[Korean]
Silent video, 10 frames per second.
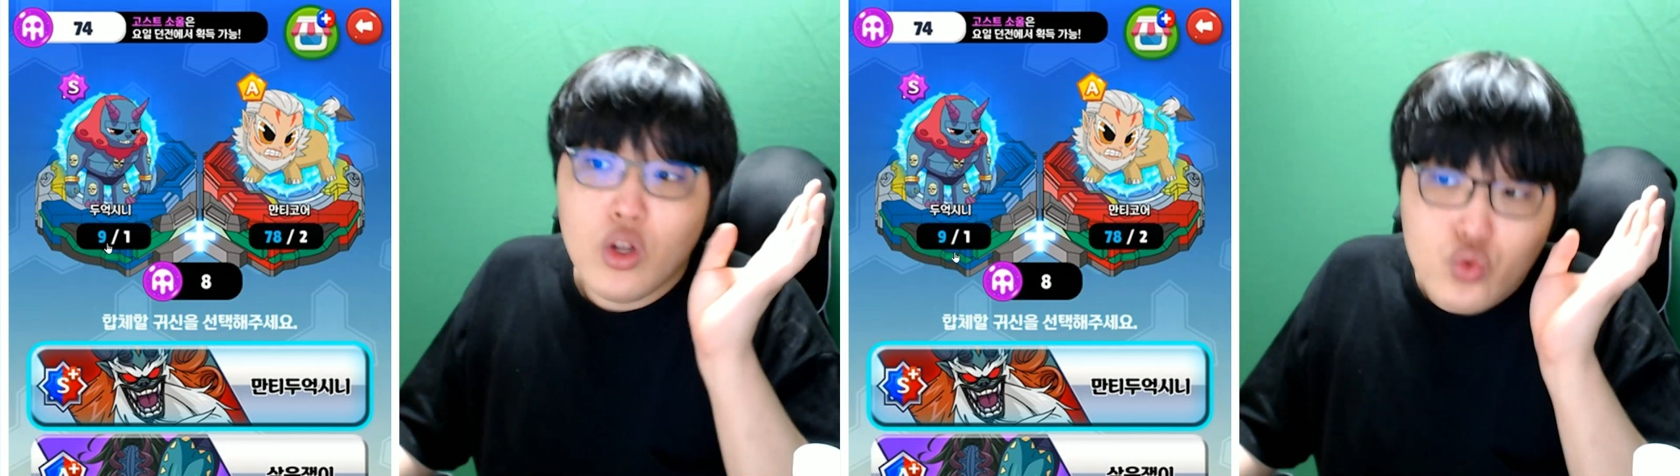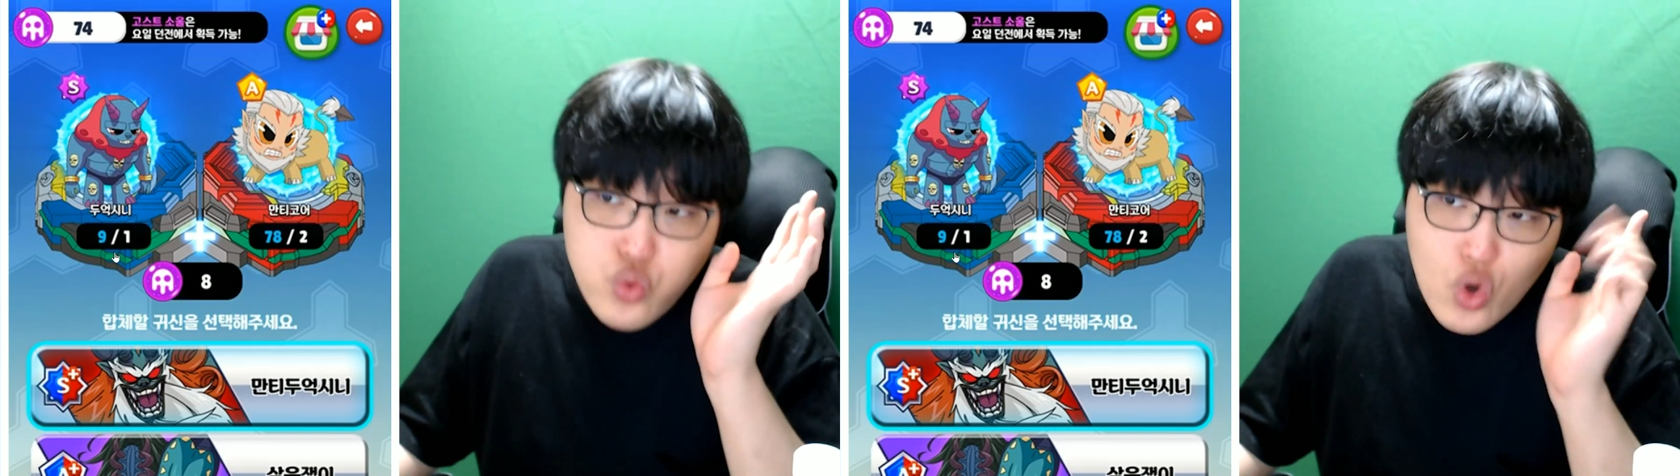
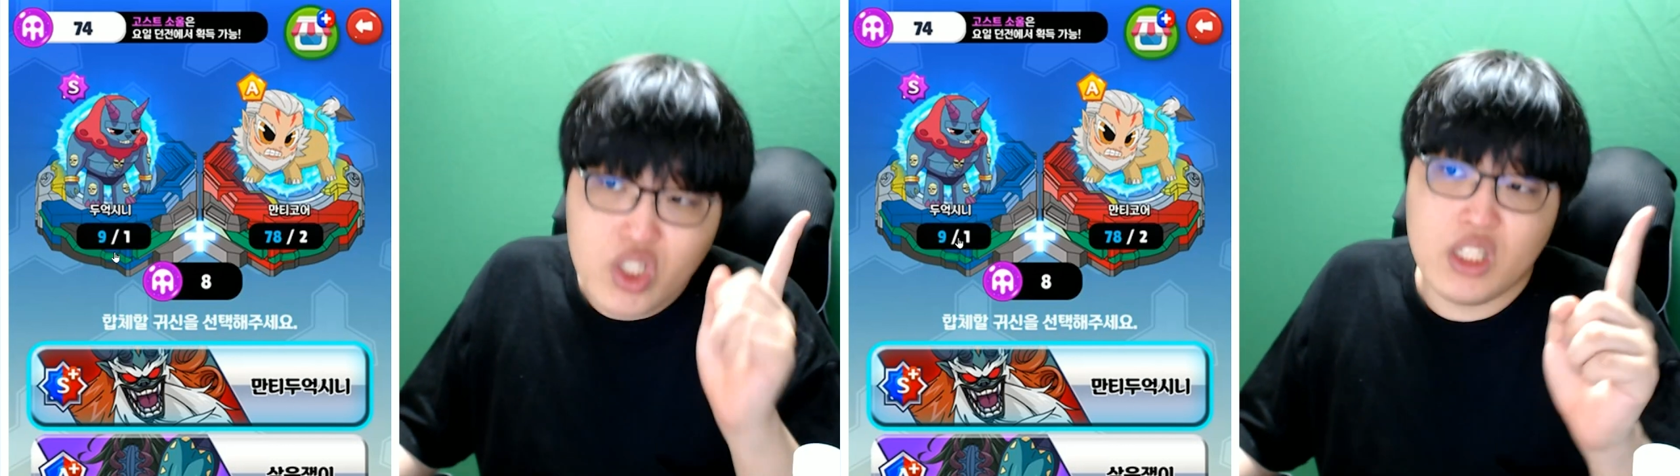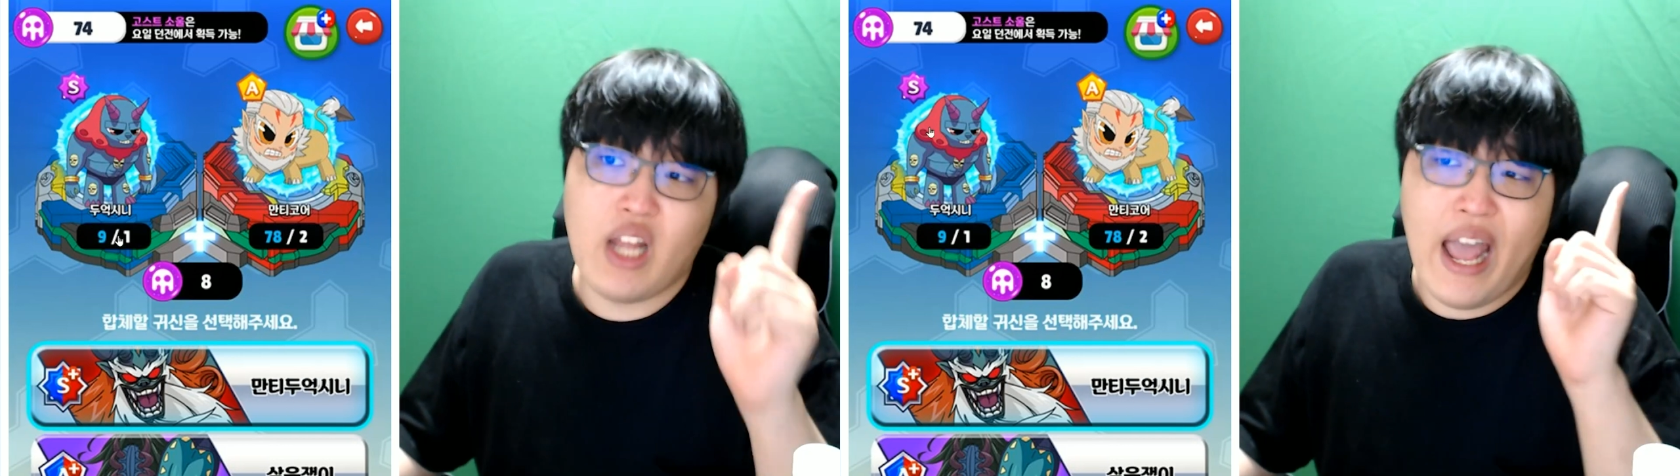
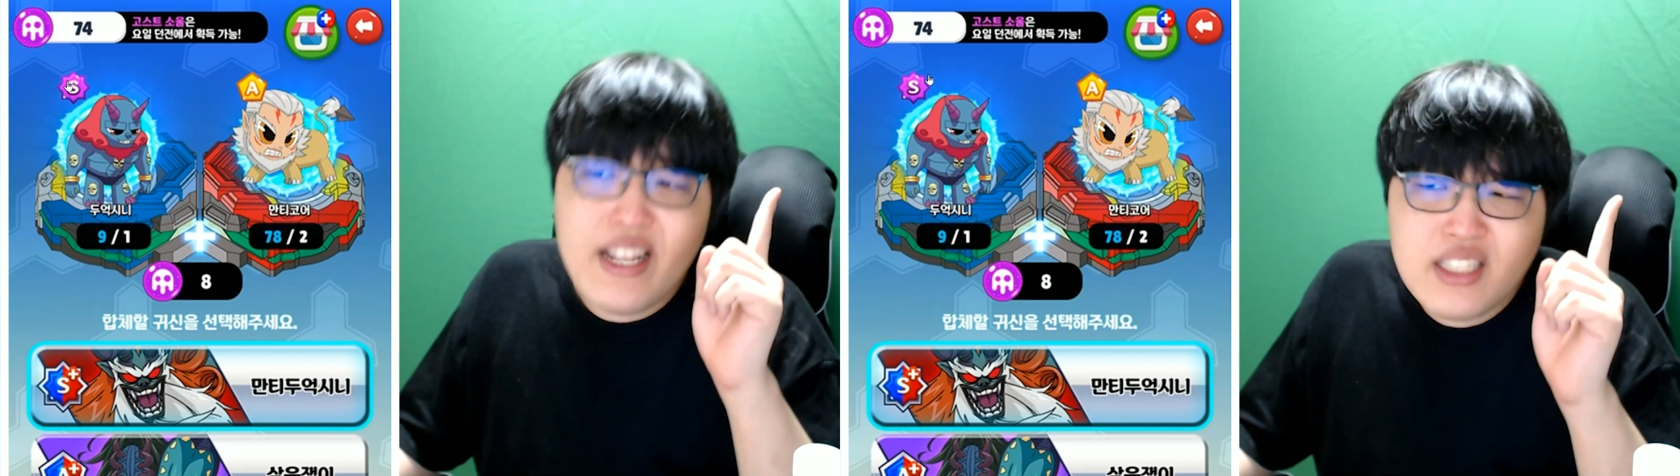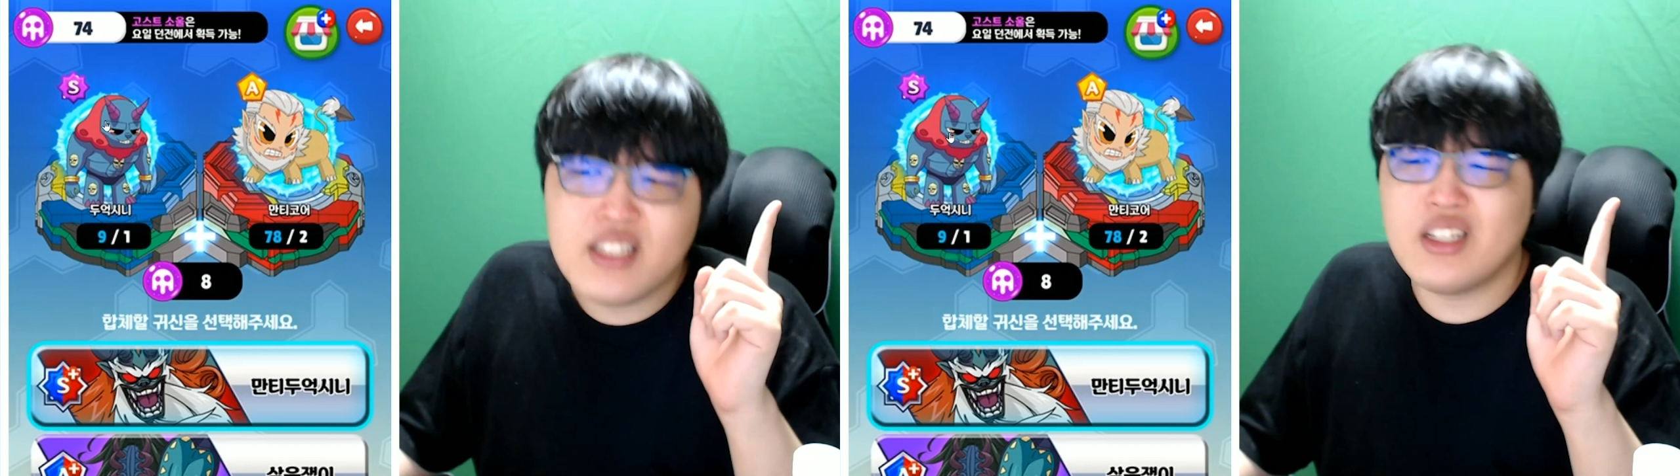두옥신이는
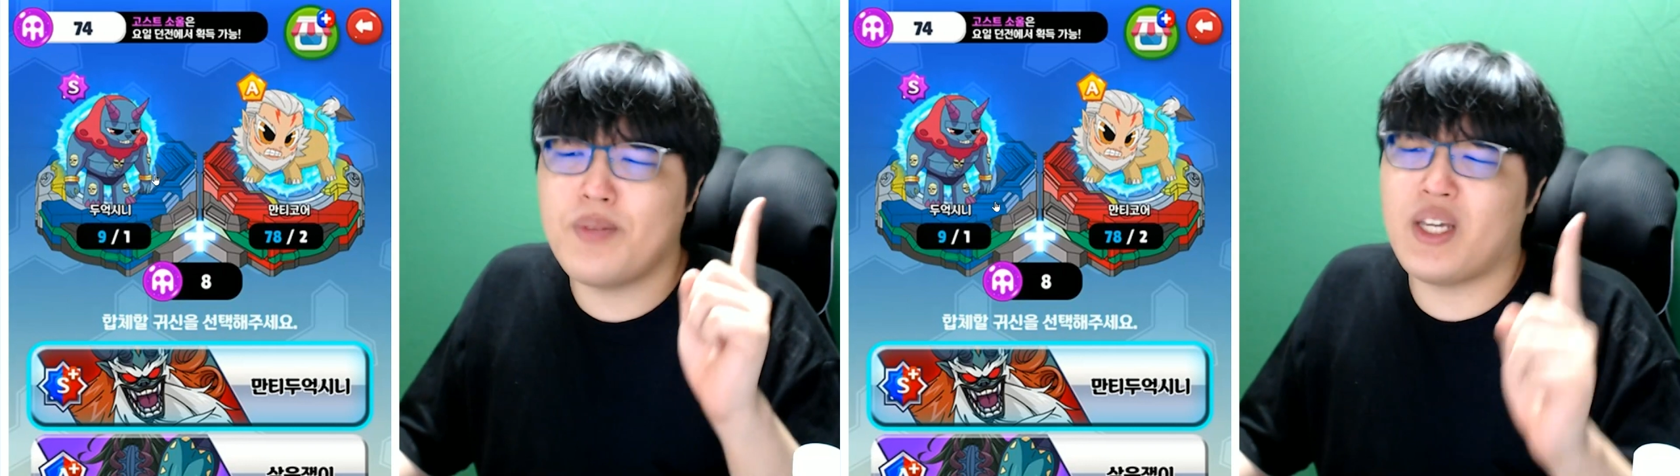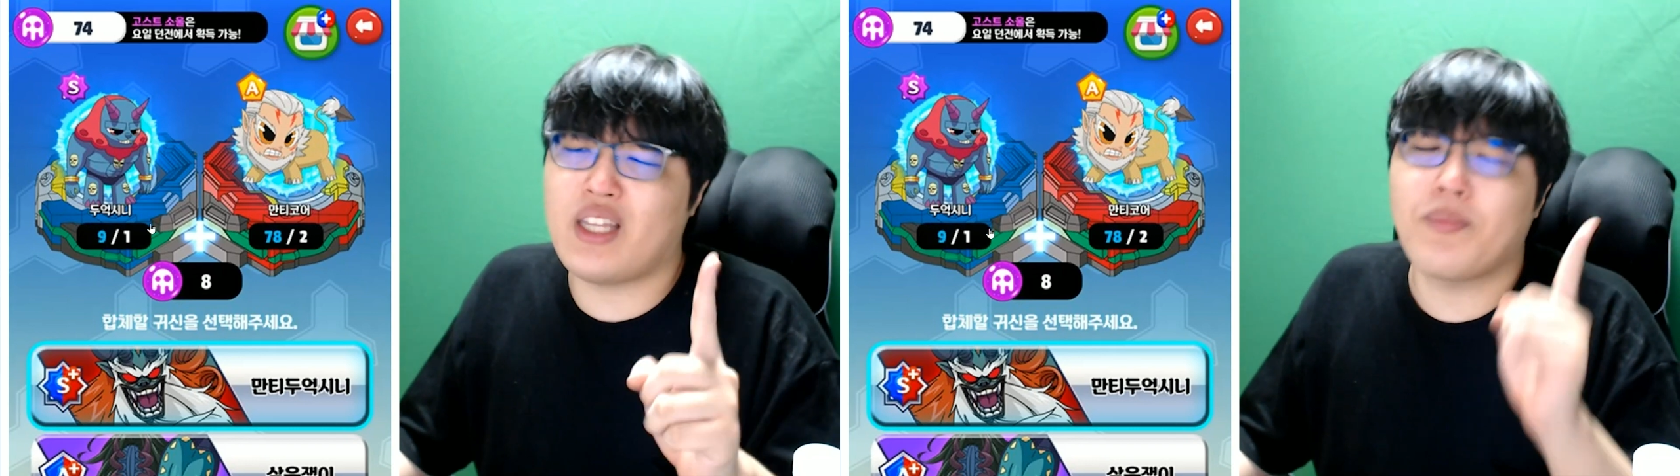
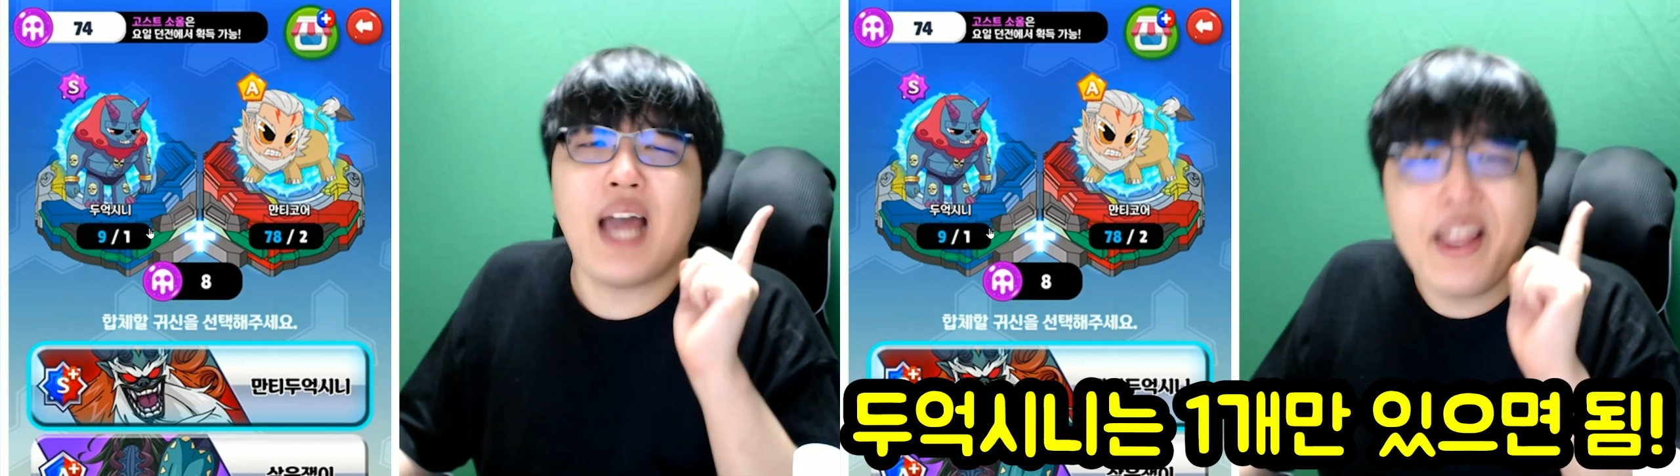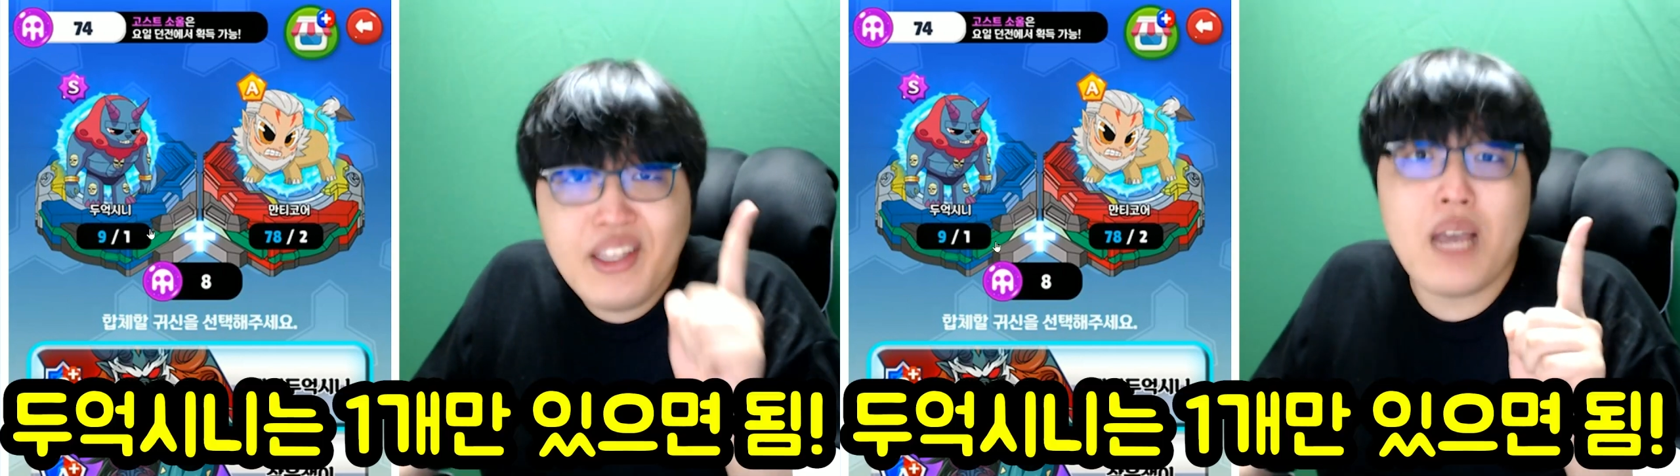S등급이기 때문에
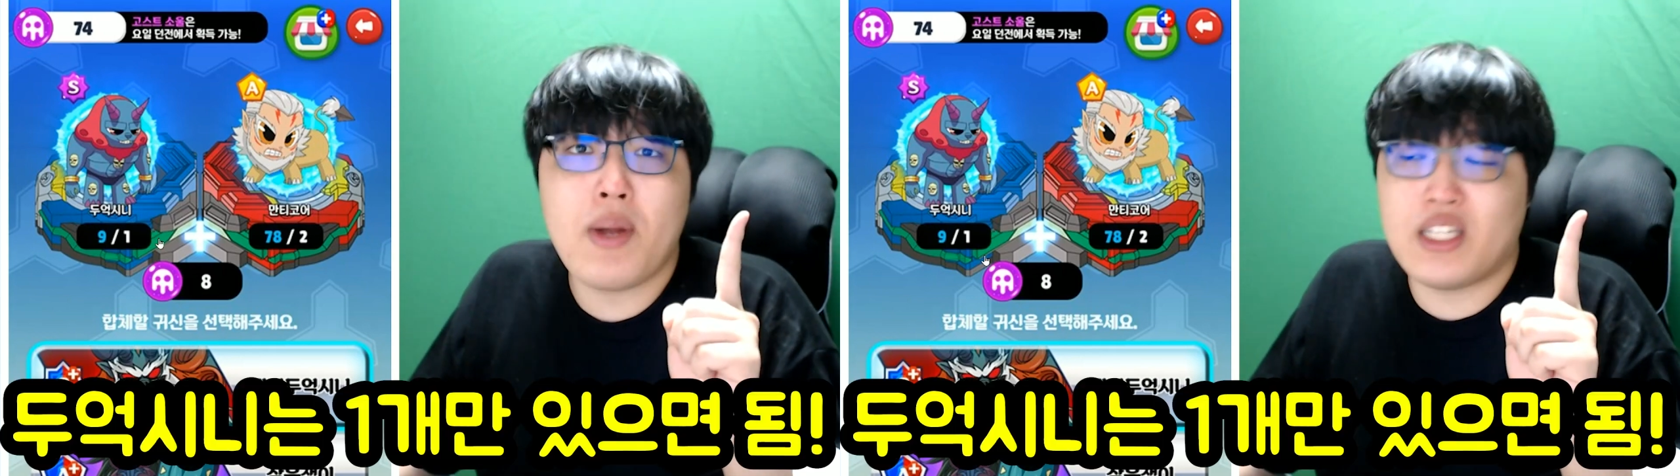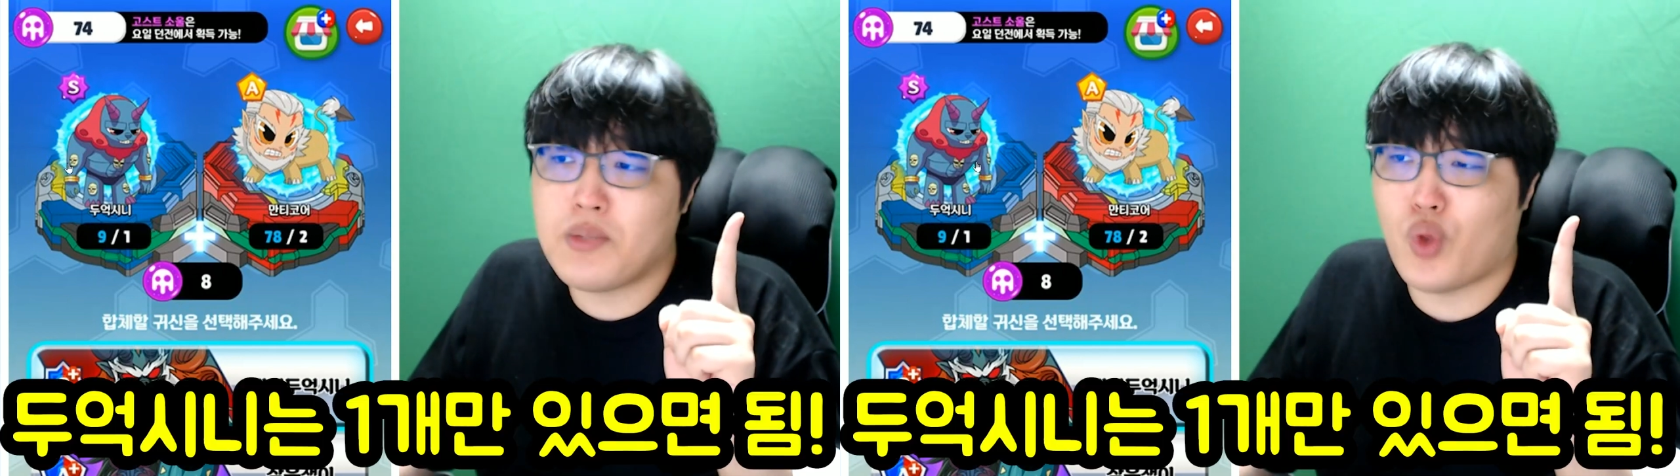한 개만
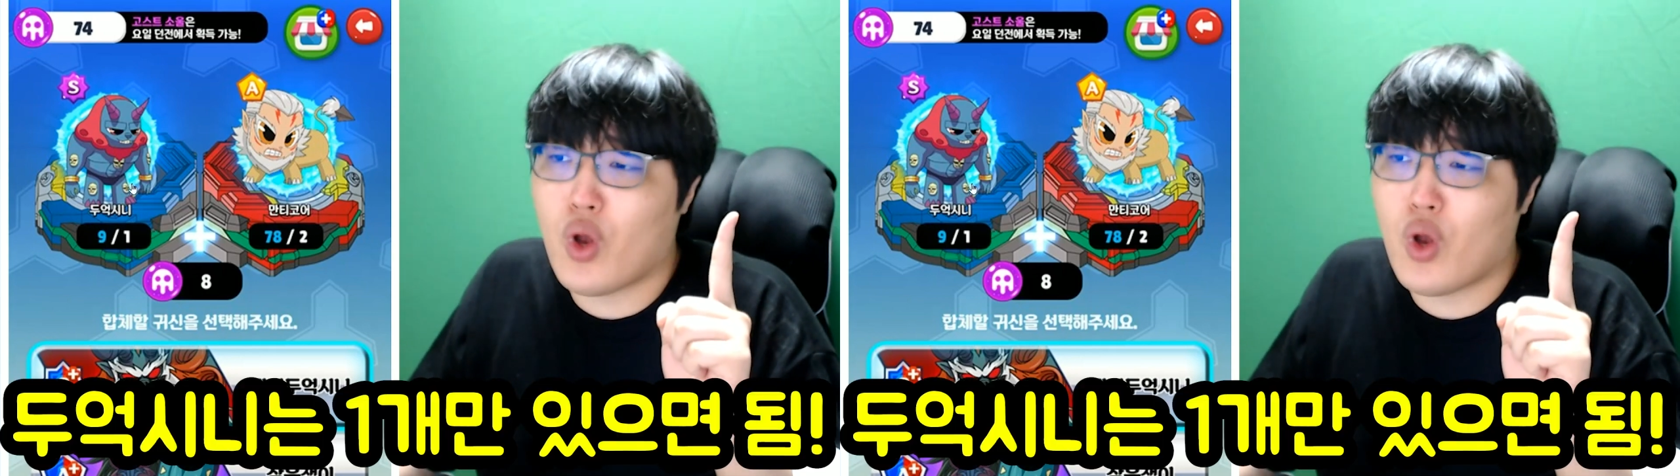있으면 될